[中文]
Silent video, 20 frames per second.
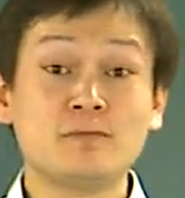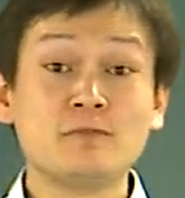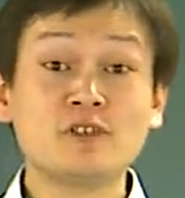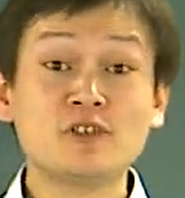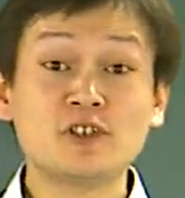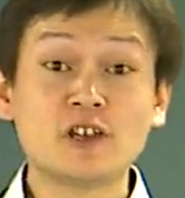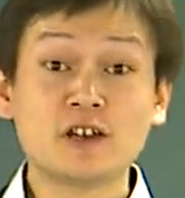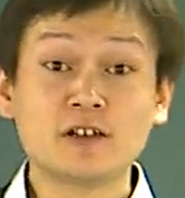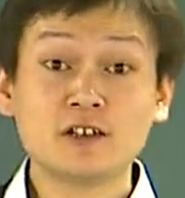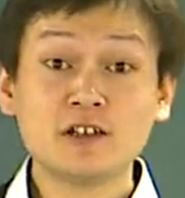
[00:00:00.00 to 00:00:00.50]
那么
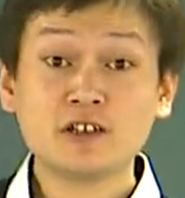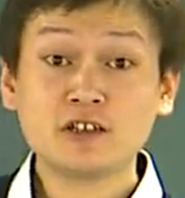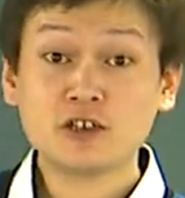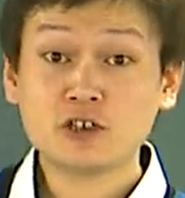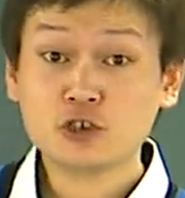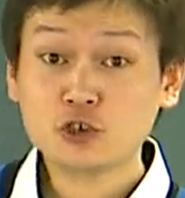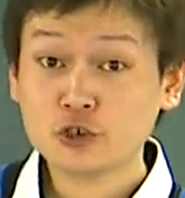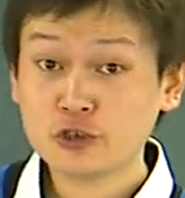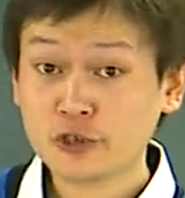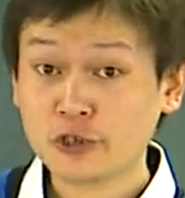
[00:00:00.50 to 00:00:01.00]
讲例
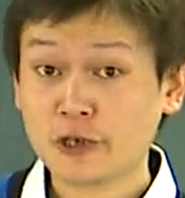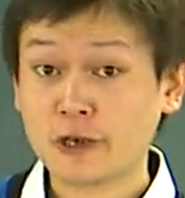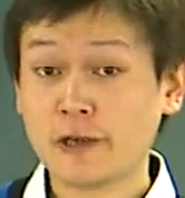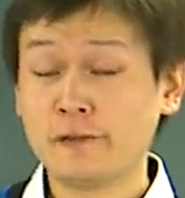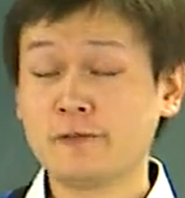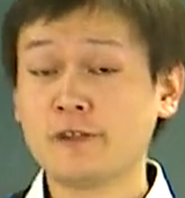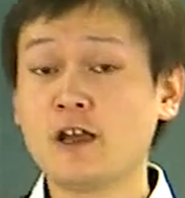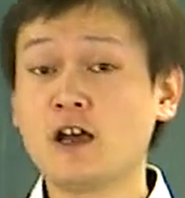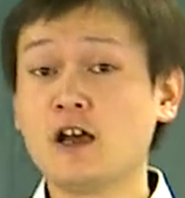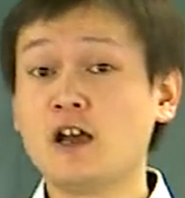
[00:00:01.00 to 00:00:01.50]
题之
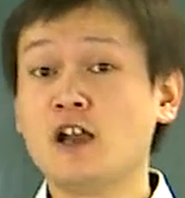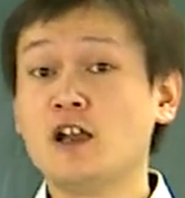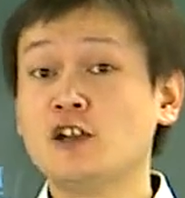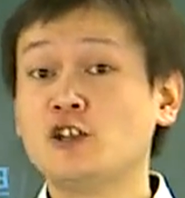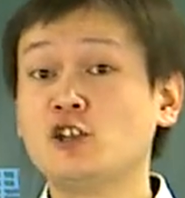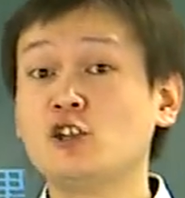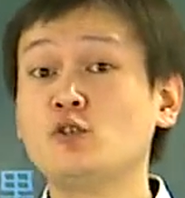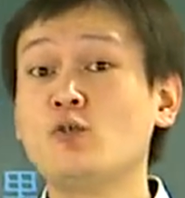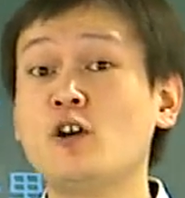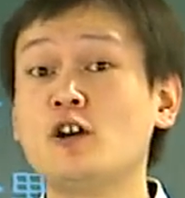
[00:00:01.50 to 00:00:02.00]
前呢，
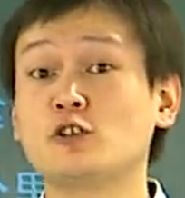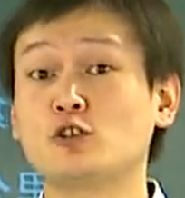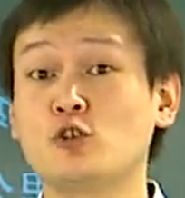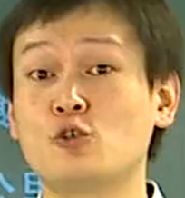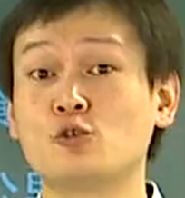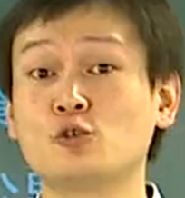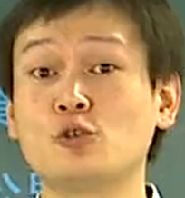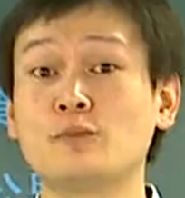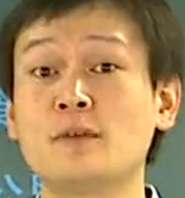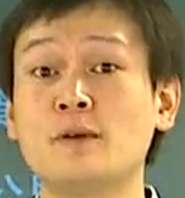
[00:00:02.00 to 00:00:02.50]
希望
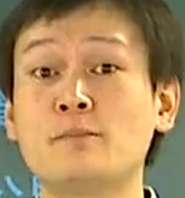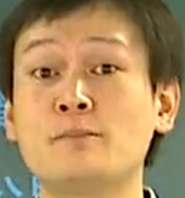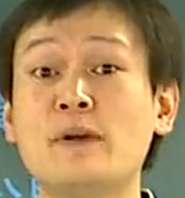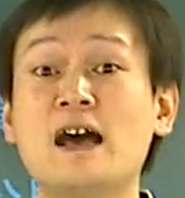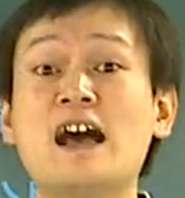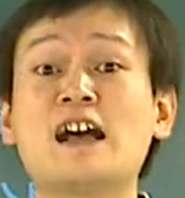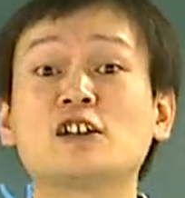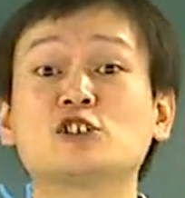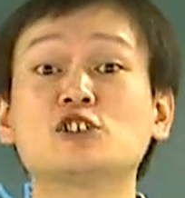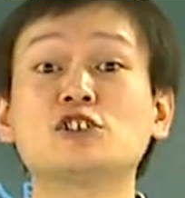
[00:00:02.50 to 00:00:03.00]
同学们
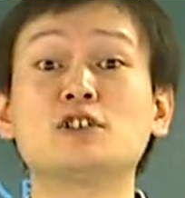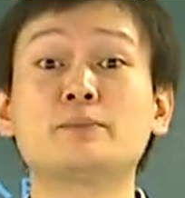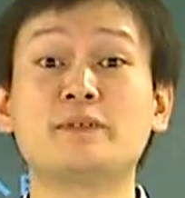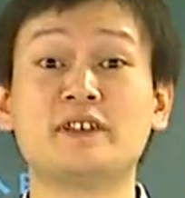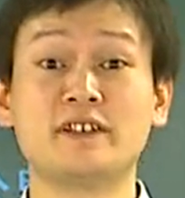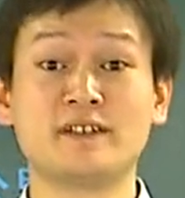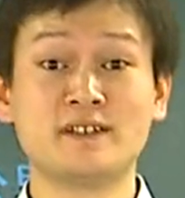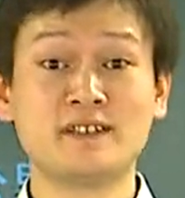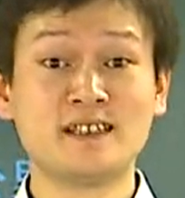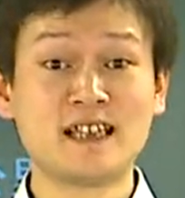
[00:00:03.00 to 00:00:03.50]
把视
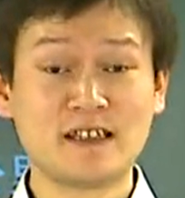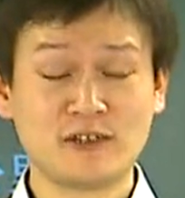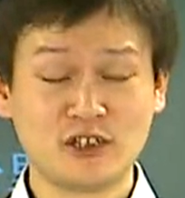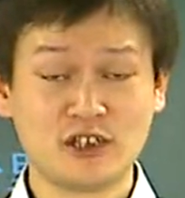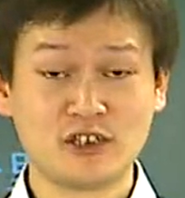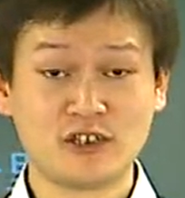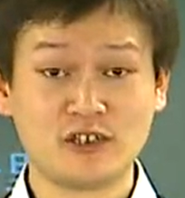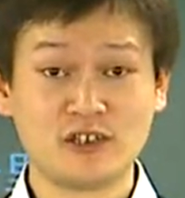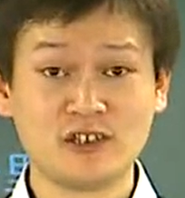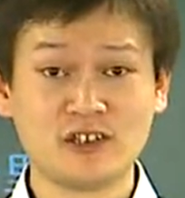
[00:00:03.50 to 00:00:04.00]
频暂
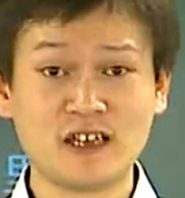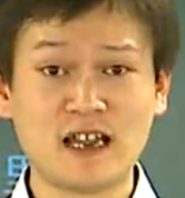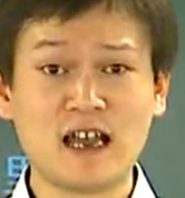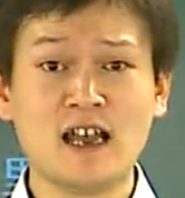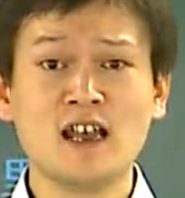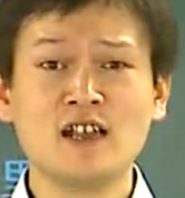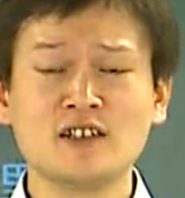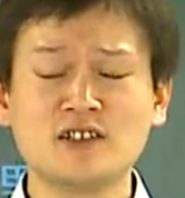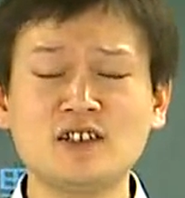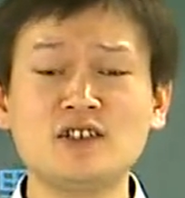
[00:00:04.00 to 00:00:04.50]
停一下，
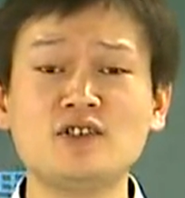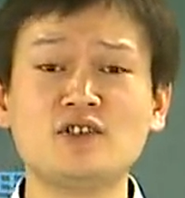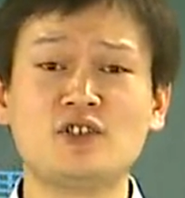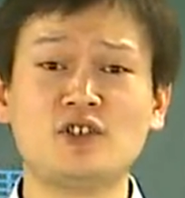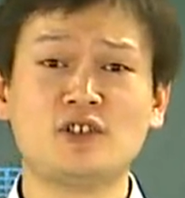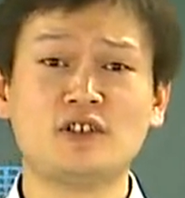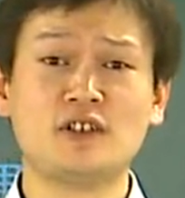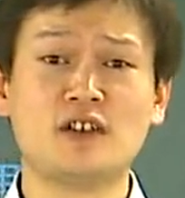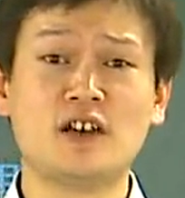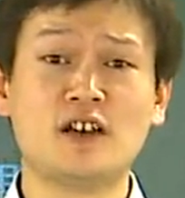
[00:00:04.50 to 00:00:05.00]
自
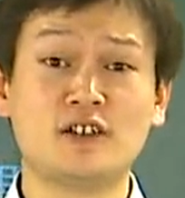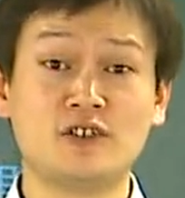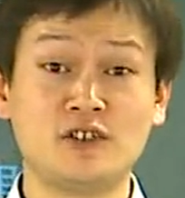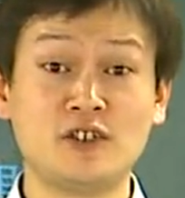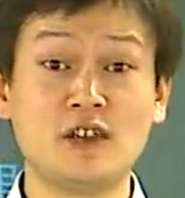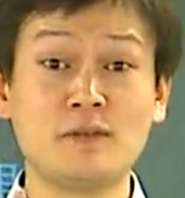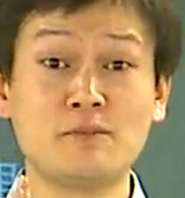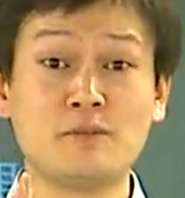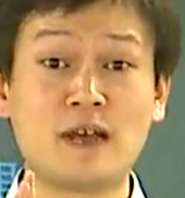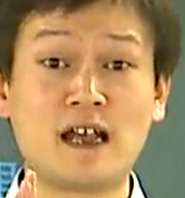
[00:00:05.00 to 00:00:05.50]
己呢
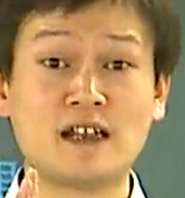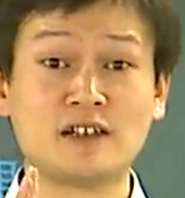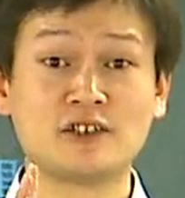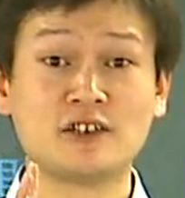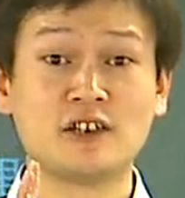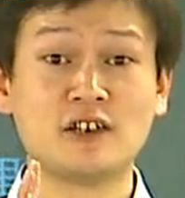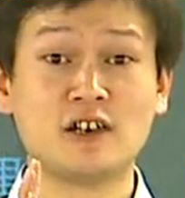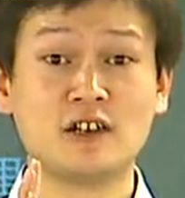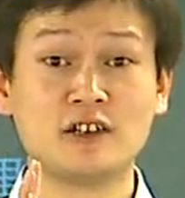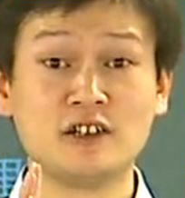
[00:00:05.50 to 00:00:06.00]
先把
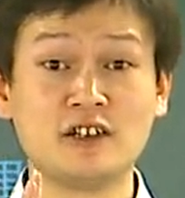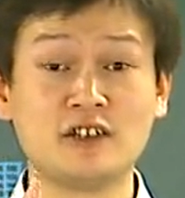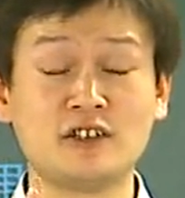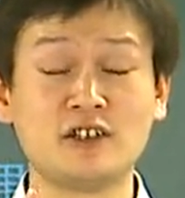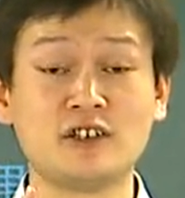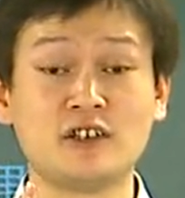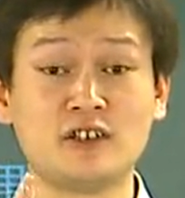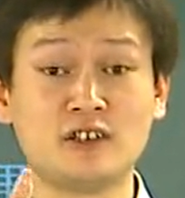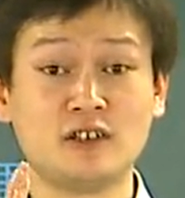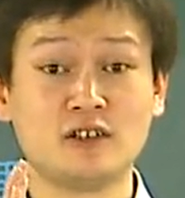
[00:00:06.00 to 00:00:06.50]
这个例
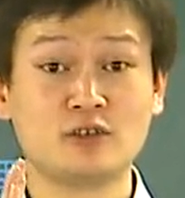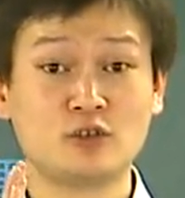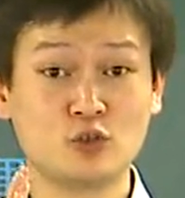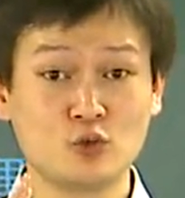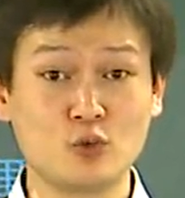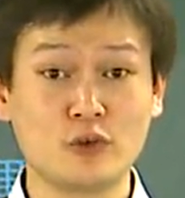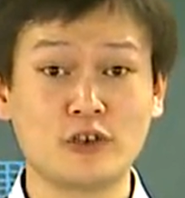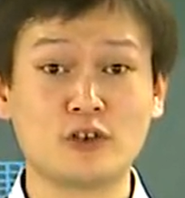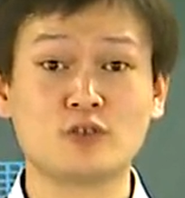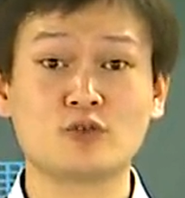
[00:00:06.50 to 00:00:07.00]
题
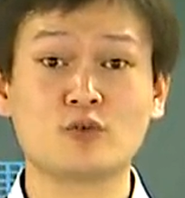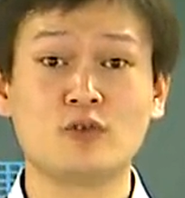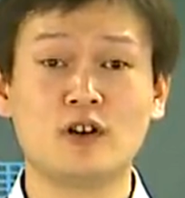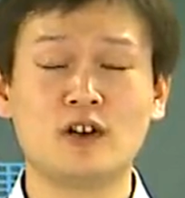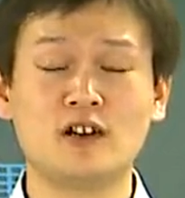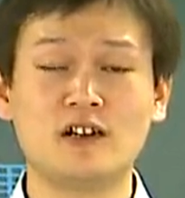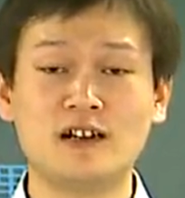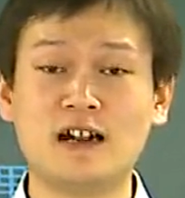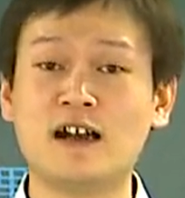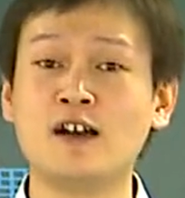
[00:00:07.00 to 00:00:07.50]
做一做，
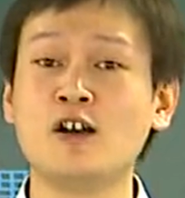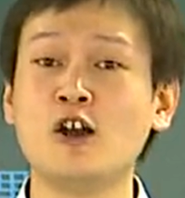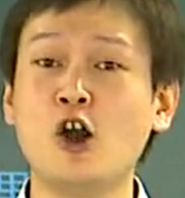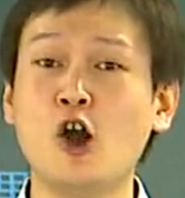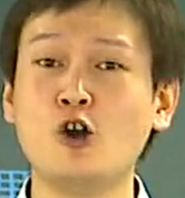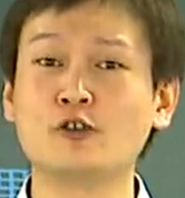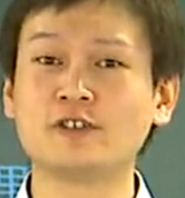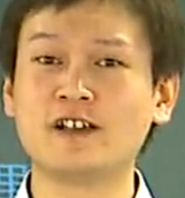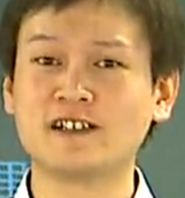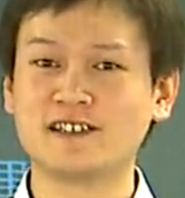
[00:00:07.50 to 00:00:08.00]
然
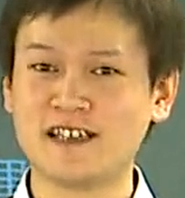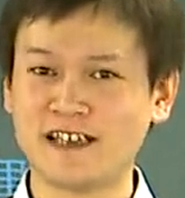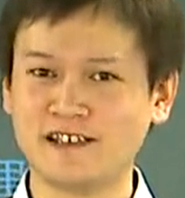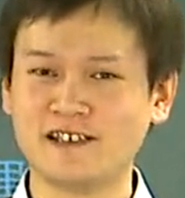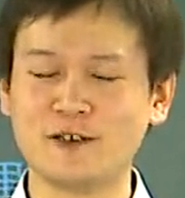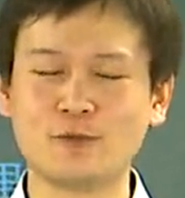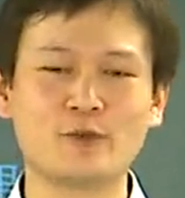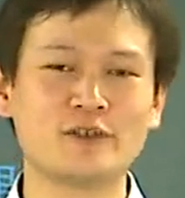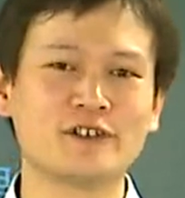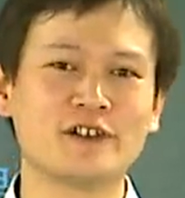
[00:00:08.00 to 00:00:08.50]
后呢再
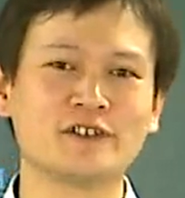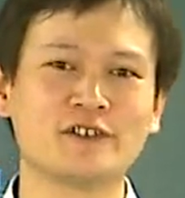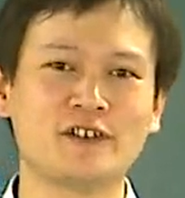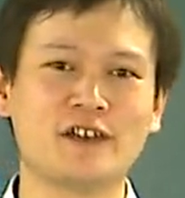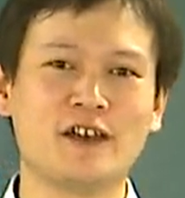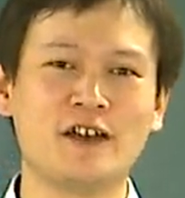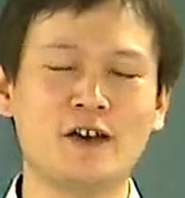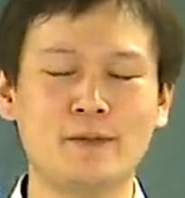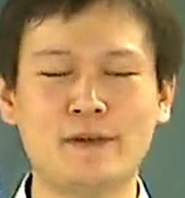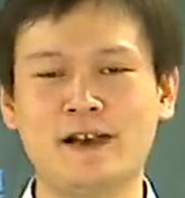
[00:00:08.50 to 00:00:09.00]
听我讲
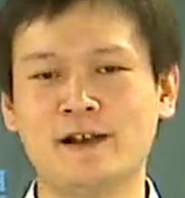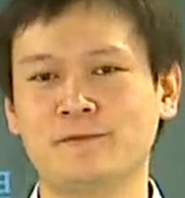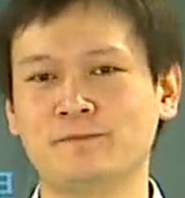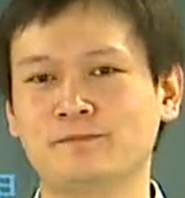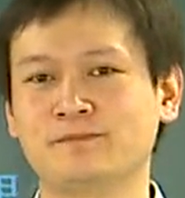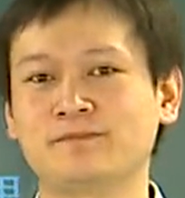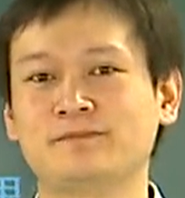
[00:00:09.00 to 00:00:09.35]
解，好吧？